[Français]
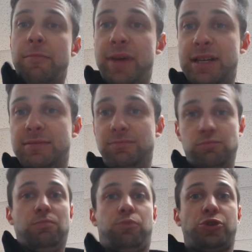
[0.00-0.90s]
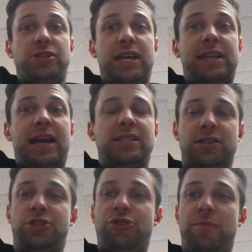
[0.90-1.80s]
Mais, pour ceux que ça intéresse,
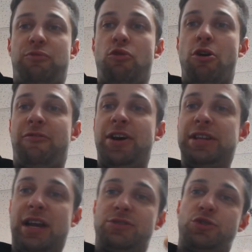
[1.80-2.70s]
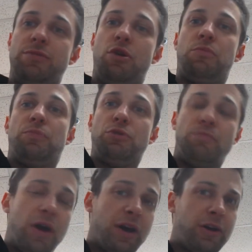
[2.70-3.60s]
je vais pouvoir faire des live streams un peu plus de
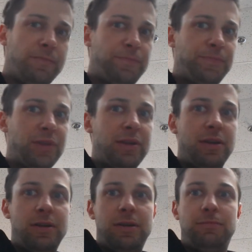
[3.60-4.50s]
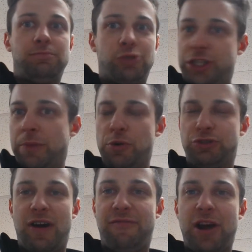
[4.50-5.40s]
bonne heure. Je ne dirais pas que
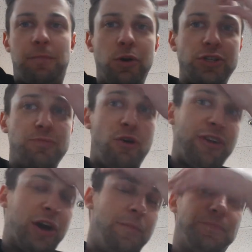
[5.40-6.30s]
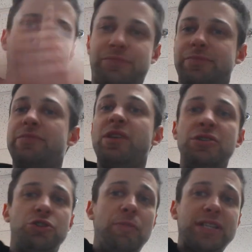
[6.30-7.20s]
je vais en faire plus, mais on verra.
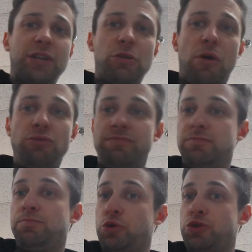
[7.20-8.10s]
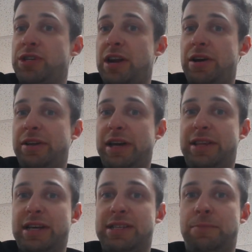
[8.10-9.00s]
So, merci à tout le monde. Pour ceux que ça leur
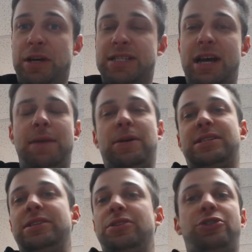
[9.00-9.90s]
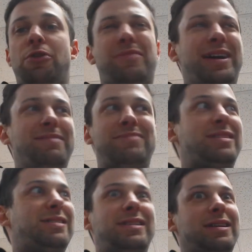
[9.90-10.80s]
intéresse d'être présent, à partir de demain
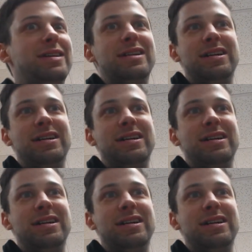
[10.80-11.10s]
midi.